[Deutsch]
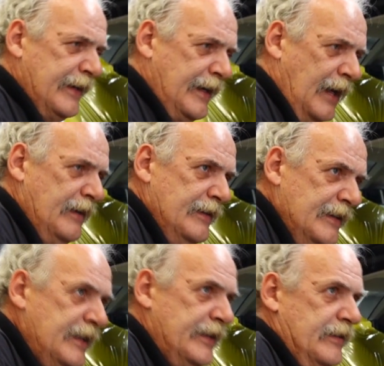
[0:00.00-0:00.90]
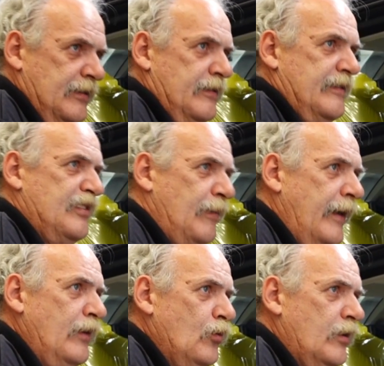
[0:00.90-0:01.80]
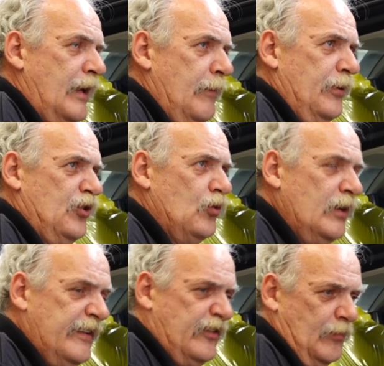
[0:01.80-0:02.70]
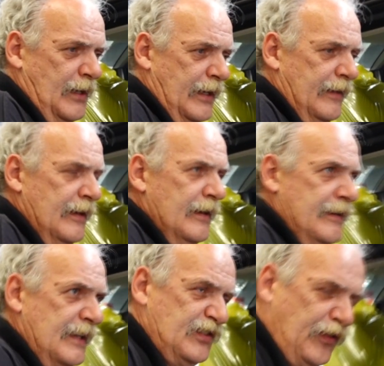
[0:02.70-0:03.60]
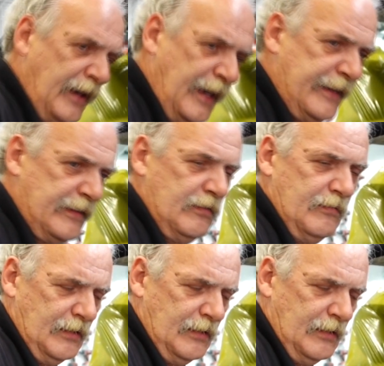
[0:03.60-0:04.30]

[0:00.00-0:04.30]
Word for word: kann nicht 200 Amperestunden Lithium laden. Das verreckt,